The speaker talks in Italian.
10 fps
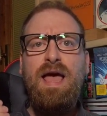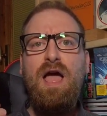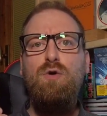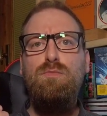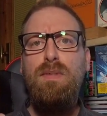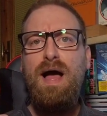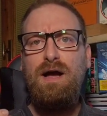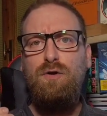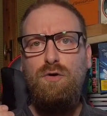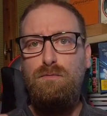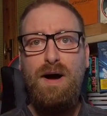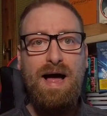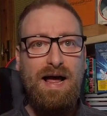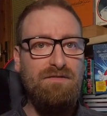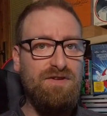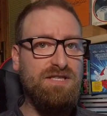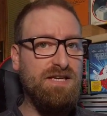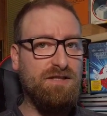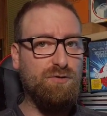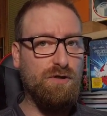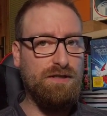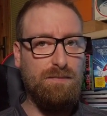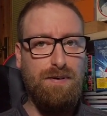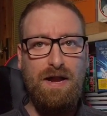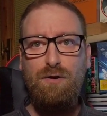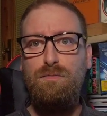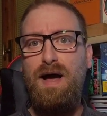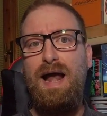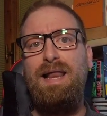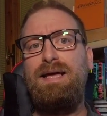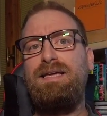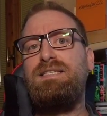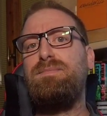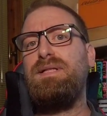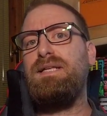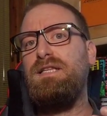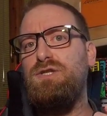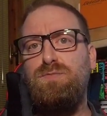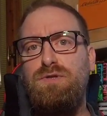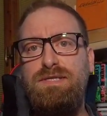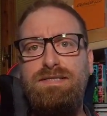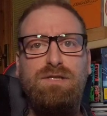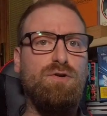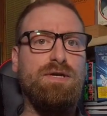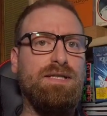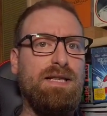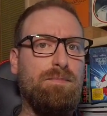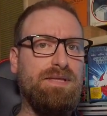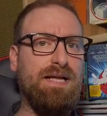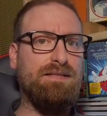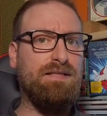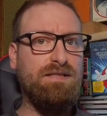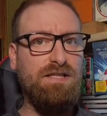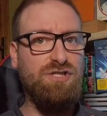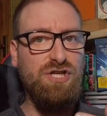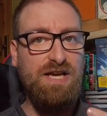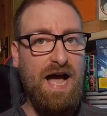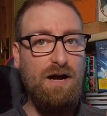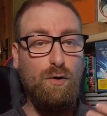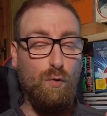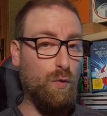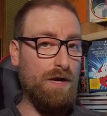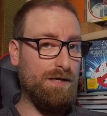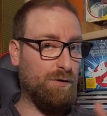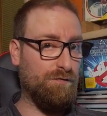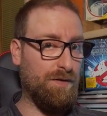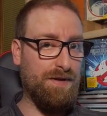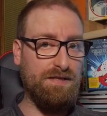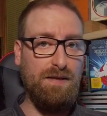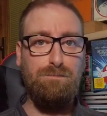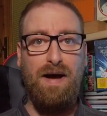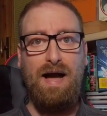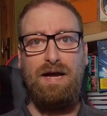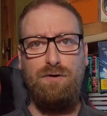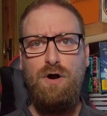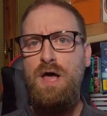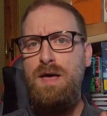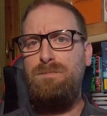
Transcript: è un mago barra investigatore del paranormale che si mette a disposizione degli abitanti di Chicago quelli che ovviamente pagano,